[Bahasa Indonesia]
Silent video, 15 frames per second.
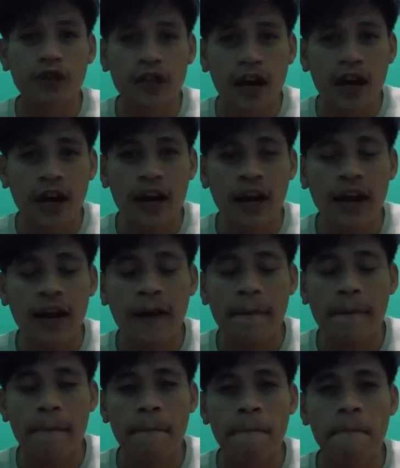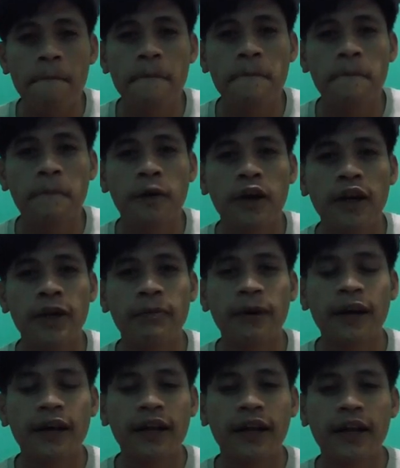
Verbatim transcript: Rizal boleh dipanggil